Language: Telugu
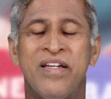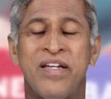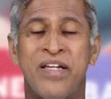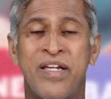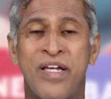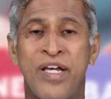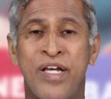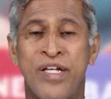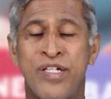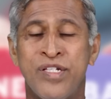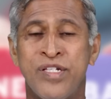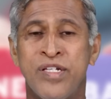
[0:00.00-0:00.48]

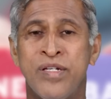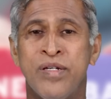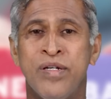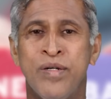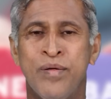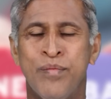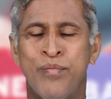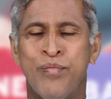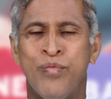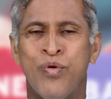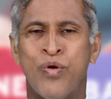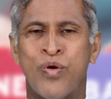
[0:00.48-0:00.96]
కేజీ
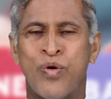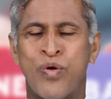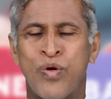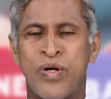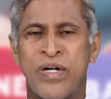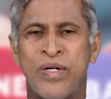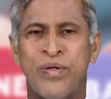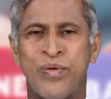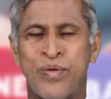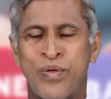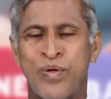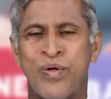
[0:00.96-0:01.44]

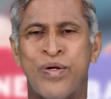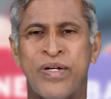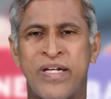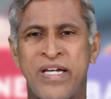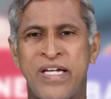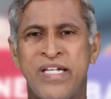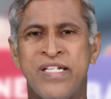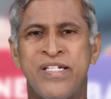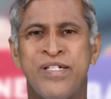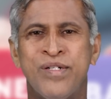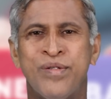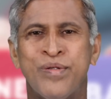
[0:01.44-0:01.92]
ఒక్కొక్కటి ఒక్కొక్క
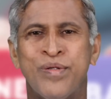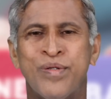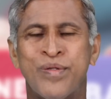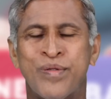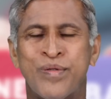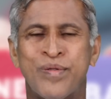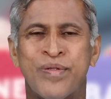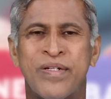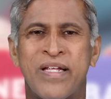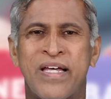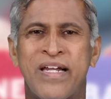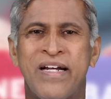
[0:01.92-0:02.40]
కేజీ
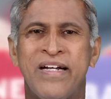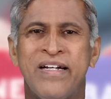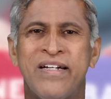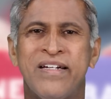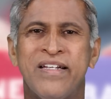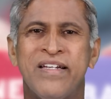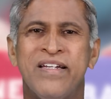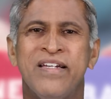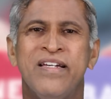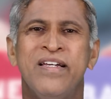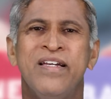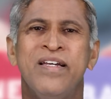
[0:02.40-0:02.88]

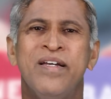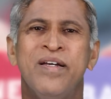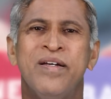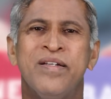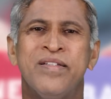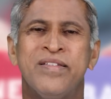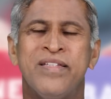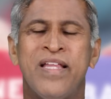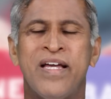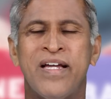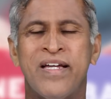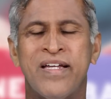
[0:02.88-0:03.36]
కొనుక్కున్నారంటే
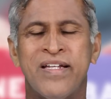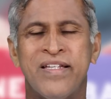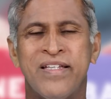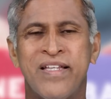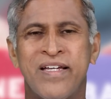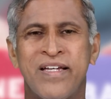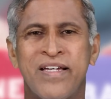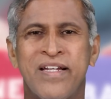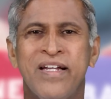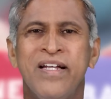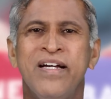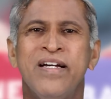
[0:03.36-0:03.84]
దగ్గర
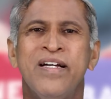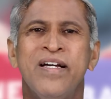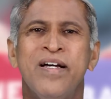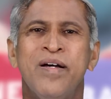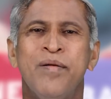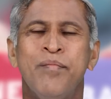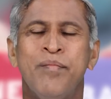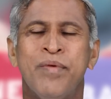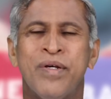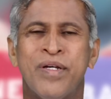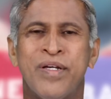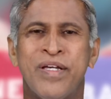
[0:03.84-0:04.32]
దగ్గర
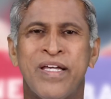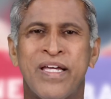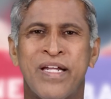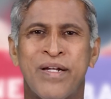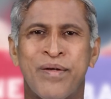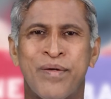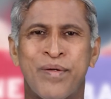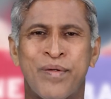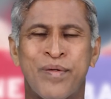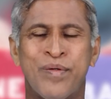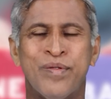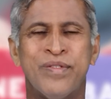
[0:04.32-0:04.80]
మీకు
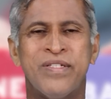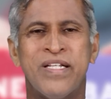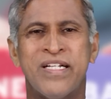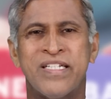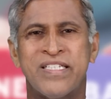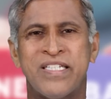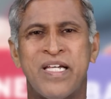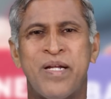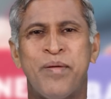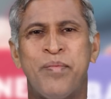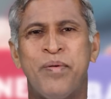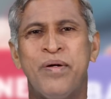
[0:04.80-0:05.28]
ఇరవై రోజులకు
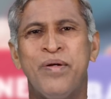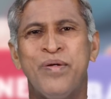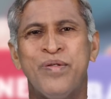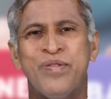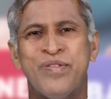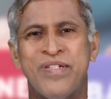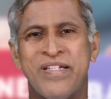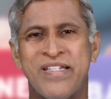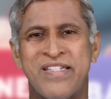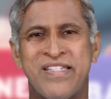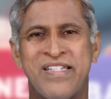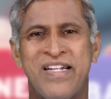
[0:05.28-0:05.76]
సరిపడా
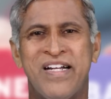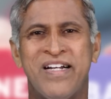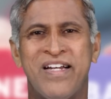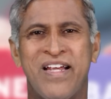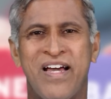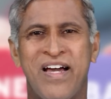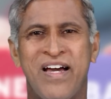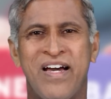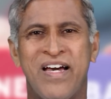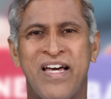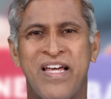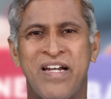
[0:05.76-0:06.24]
వచ్చేస్తున్నట్టు
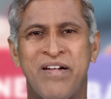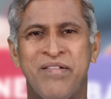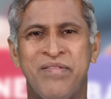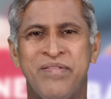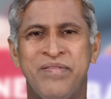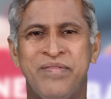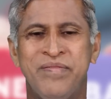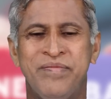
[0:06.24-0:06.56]
ఆహారం